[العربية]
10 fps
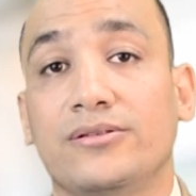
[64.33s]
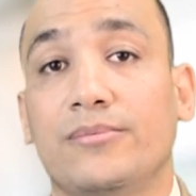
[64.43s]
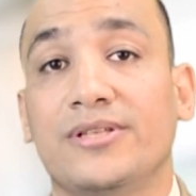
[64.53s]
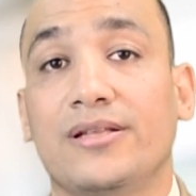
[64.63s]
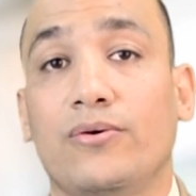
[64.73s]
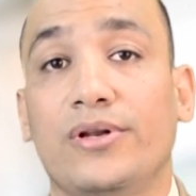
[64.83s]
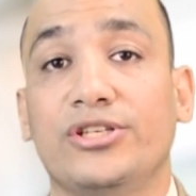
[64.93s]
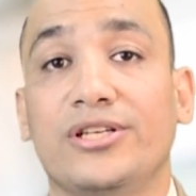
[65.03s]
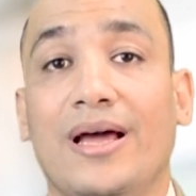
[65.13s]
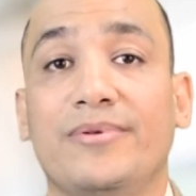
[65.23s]
نظام الداتا
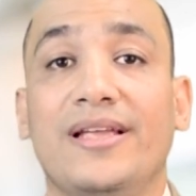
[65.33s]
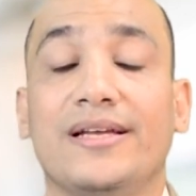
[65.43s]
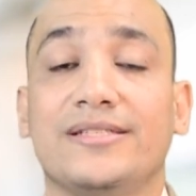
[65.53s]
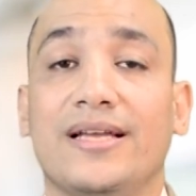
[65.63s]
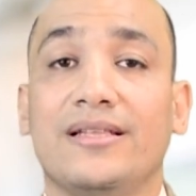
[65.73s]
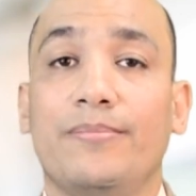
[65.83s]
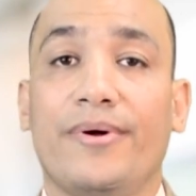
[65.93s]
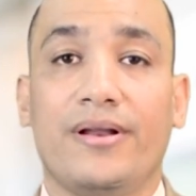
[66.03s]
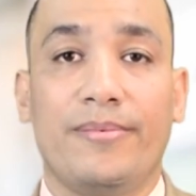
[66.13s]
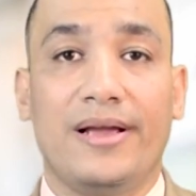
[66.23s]
كوليكشن هبتدي استخدم
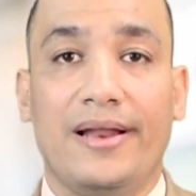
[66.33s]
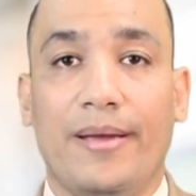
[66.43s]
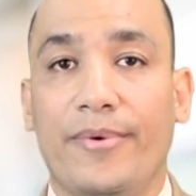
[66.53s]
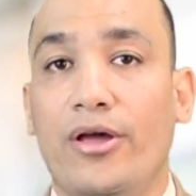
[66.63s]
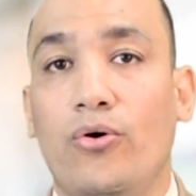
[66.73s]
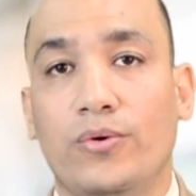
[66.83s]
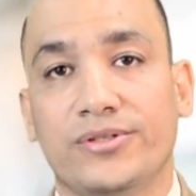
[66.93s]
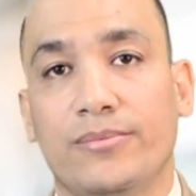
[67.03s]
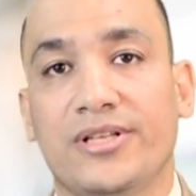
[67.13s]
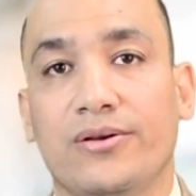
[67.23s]
برنامج الهاب ايه هو
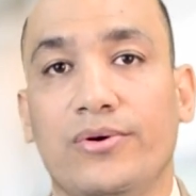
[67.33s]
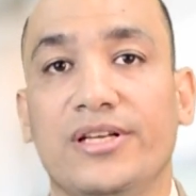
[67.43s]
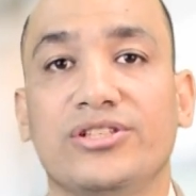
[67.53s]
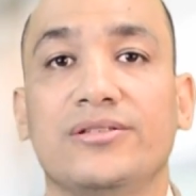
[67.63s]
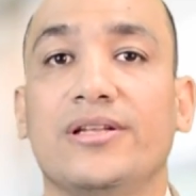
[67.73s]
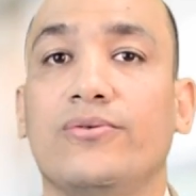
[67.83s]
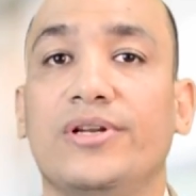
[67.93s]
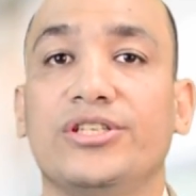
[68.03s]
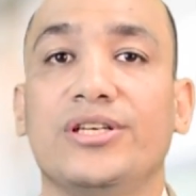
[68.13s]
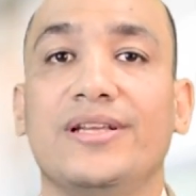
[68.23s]
نظام الداتا كوليكشن الداتا
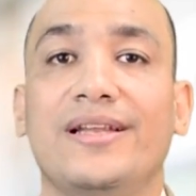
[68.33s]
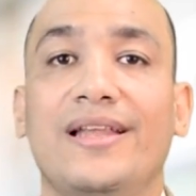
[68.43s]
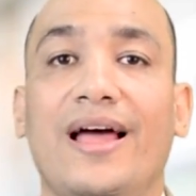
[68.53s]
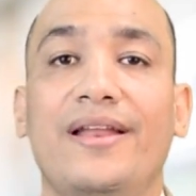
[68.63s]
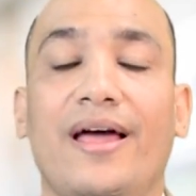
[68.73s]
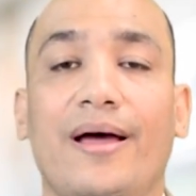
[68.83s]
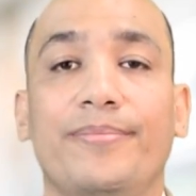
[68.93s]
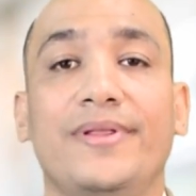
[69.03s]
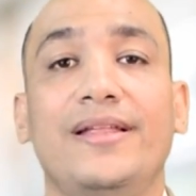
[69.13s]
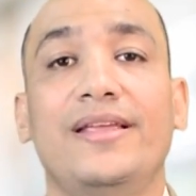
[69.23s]
كوليكشن ان انا
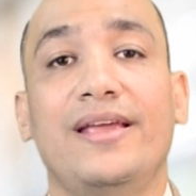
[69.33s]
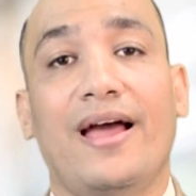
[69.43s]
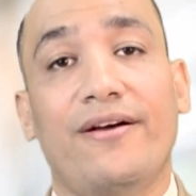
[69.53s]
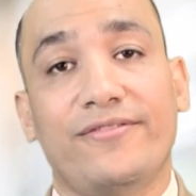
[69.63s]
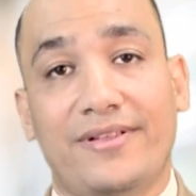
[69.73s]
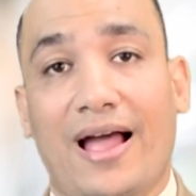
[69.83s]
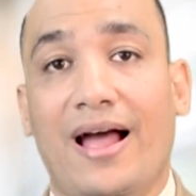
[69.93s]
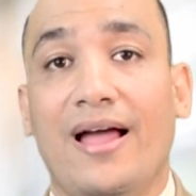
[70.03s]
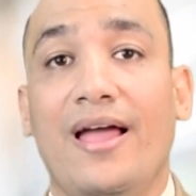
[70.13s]
هبتدي افتح